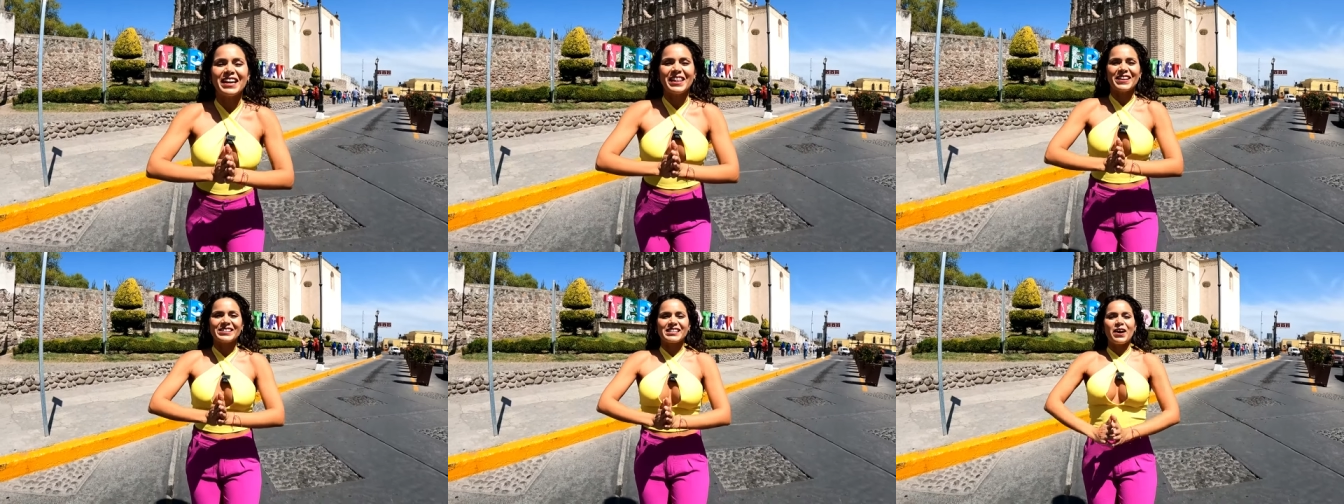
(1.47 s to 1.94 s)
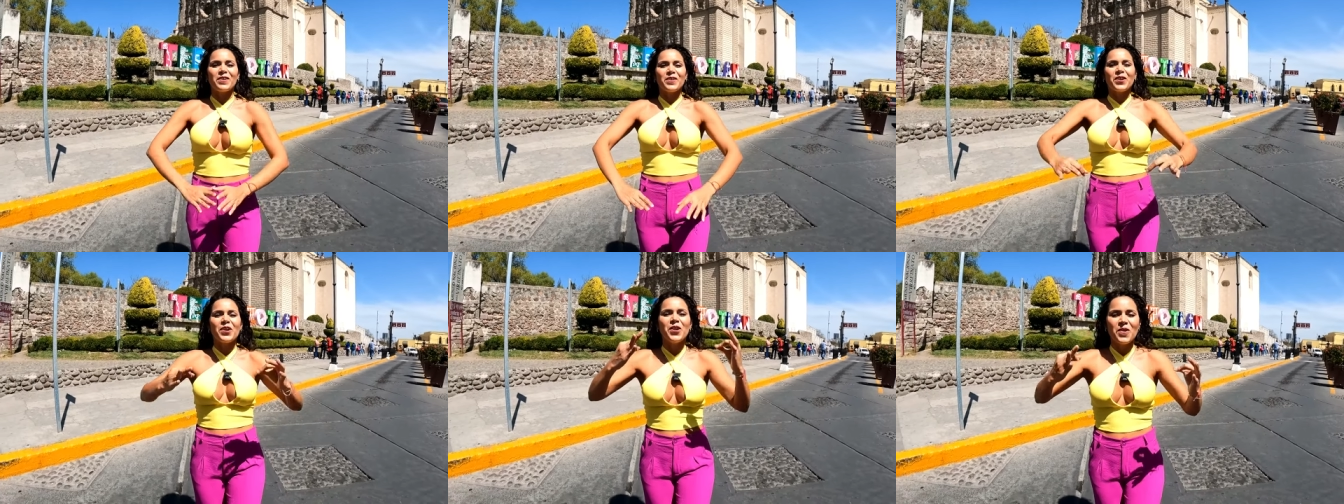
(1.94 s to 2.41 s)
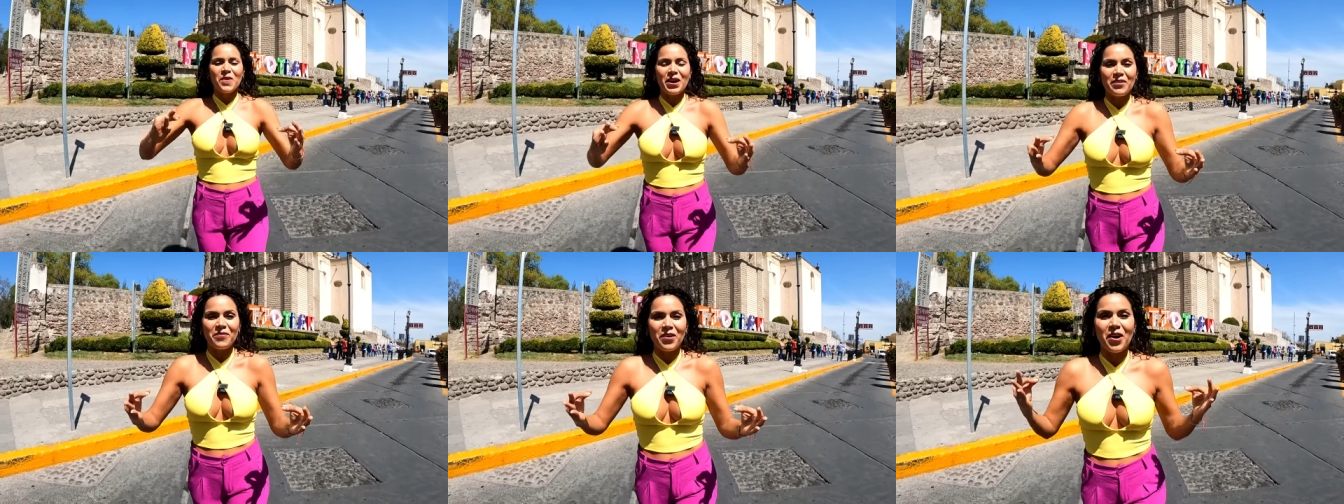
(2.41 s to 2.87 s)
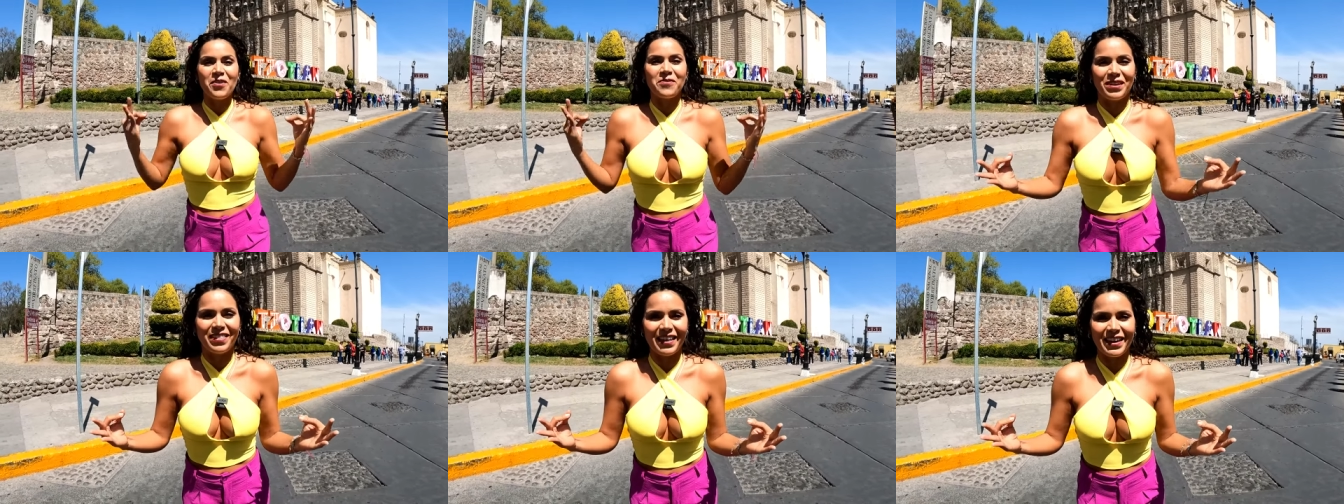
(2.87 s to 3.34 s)
bienvenidos a un nuevo
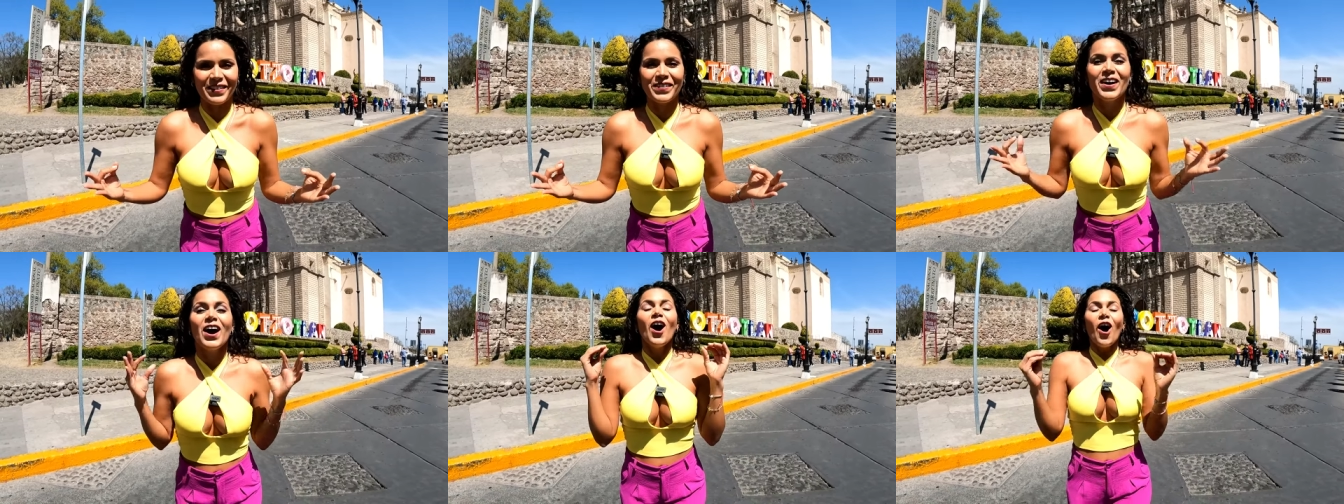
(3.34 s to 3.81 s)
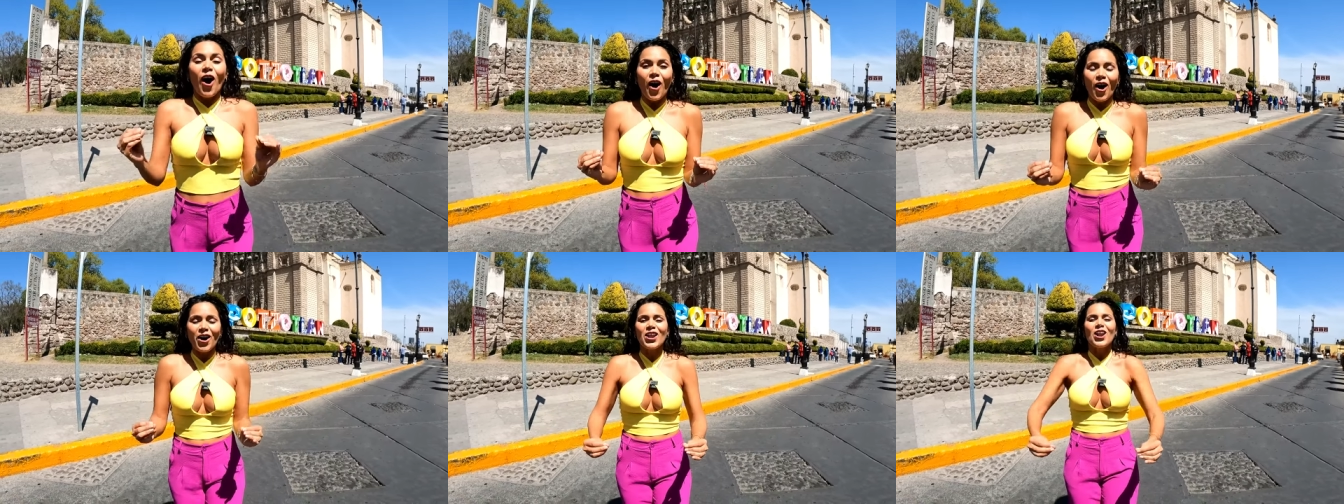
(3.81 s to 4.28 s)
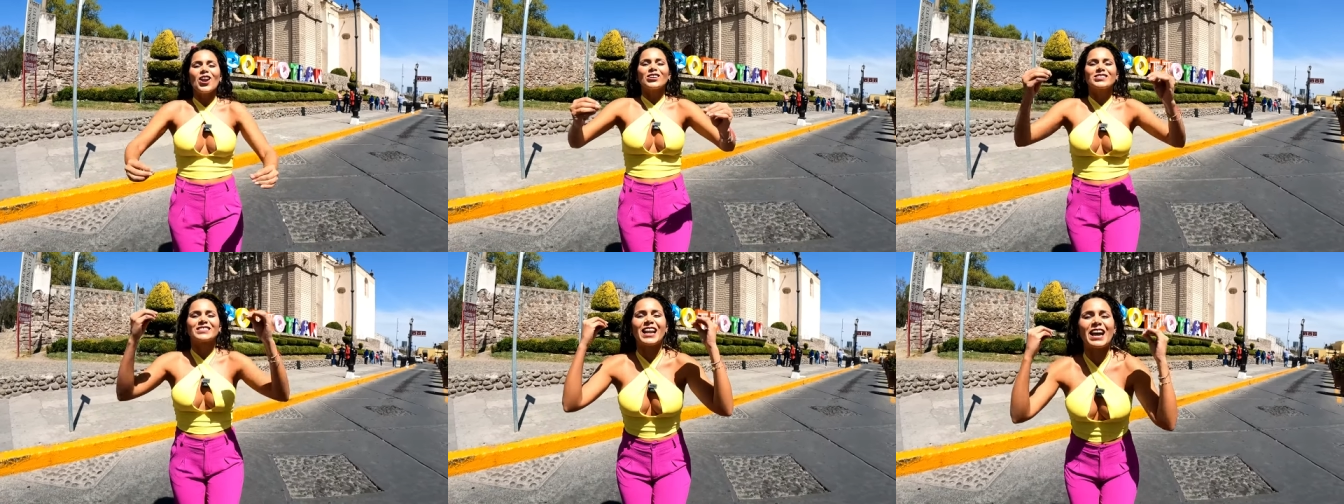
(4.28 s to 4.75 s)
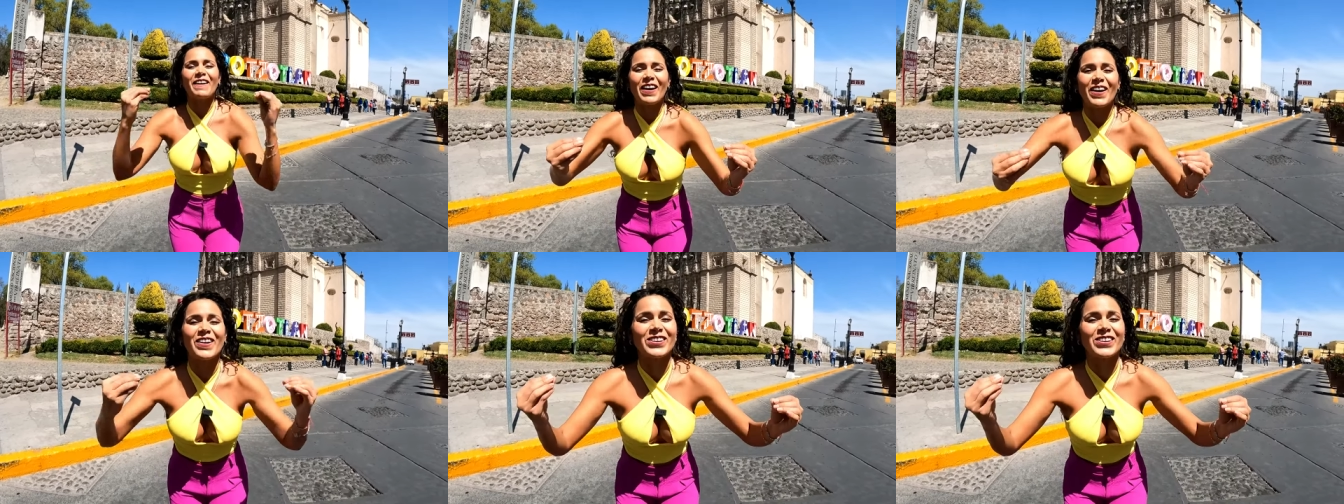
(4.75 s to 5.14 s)
video. Hoy los traigo a